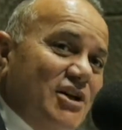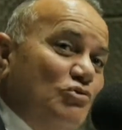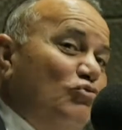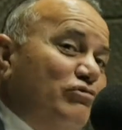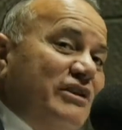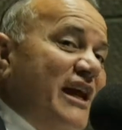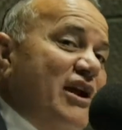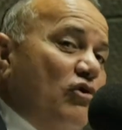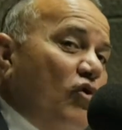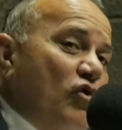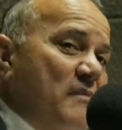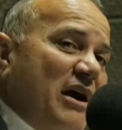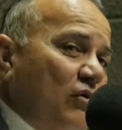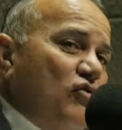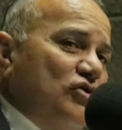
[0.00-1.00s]
não tem
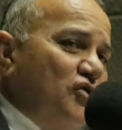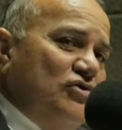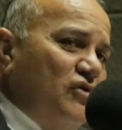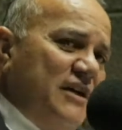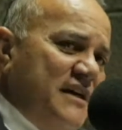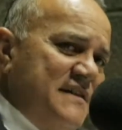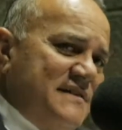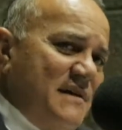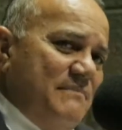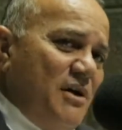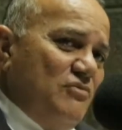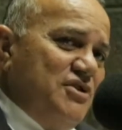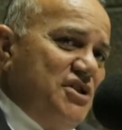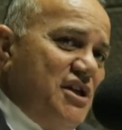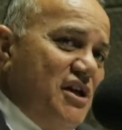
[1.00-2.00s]
como a consultora
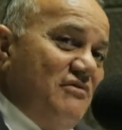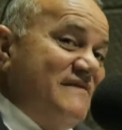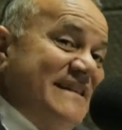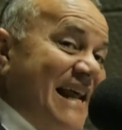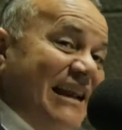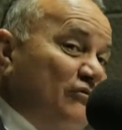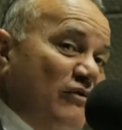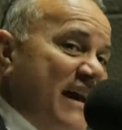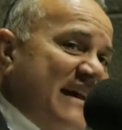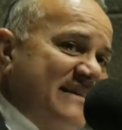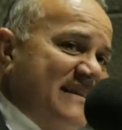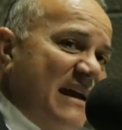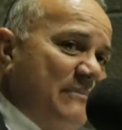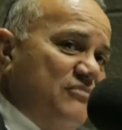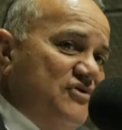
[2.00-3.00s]
receber o dinheiro. Se ela não
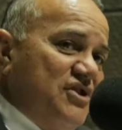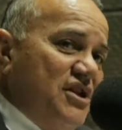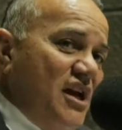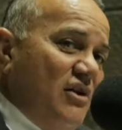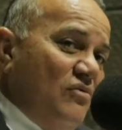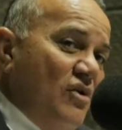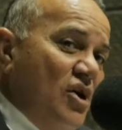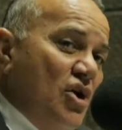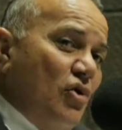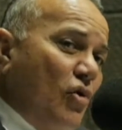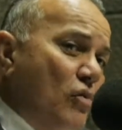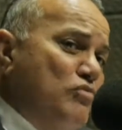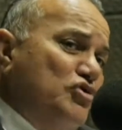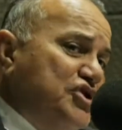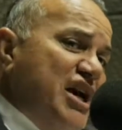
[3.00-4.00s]
recebe o dinheiro,
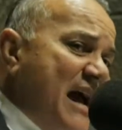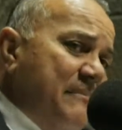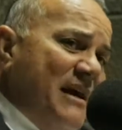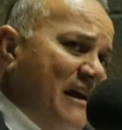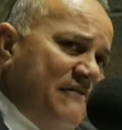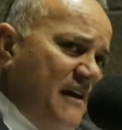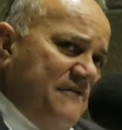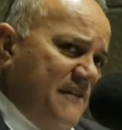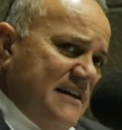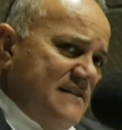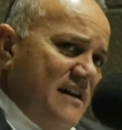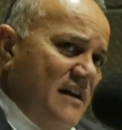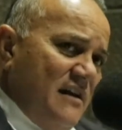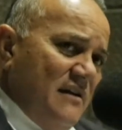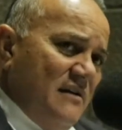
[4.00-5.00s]
como o diabo ela vai
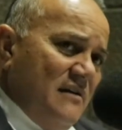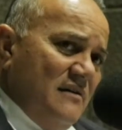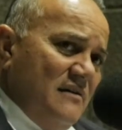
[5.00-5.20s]
fazer?